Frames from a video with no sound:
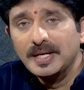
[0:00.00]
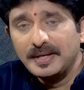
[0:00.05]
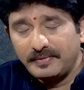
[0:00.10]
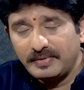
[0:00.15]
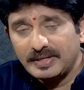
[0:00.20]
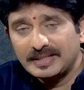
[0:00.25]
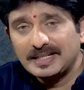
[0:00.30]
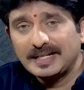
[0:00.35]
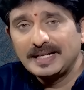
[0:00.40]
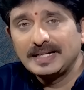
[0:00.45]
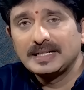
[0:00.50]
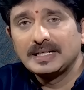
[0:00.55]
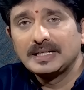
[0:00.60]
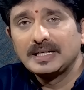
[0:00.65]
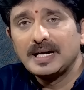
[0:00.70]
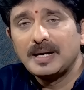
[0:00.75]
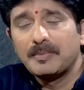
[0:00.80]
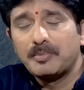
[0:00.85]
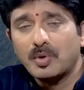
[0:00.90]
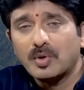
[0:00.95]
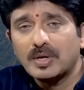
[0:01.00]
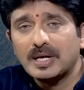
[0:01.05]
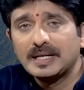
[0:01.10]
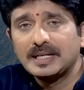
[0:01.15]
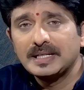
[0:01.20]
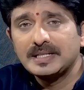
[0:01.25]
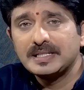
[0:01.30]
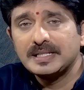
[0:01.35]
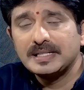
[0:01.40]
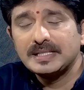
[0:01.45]
వ్యతిరేకంగా
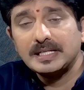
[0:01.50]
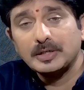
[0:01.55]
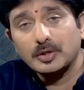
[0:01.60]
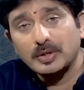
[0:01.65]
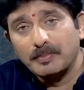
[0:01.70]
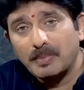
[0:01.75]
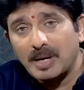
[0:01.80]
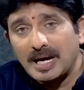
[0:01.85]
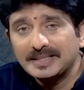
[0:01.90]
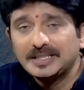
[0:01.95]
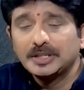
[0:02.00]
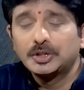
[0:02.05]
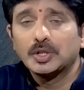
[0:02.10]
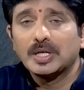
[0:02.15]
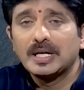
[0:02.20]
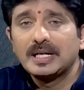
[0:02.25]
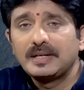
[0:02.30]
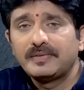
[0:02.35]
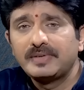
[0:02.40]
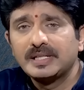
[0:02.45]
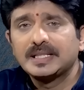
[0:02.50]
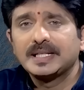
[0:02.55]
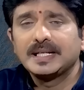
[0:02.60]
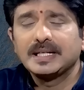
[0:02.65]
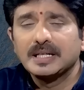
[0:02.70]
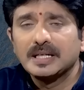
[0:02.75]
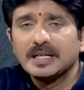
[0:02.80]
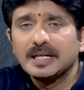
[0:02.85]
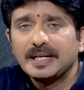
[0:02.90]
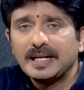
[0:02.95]
పోరాటం చేసి ఒక బాధితురాలే వ్యతిరేకంగా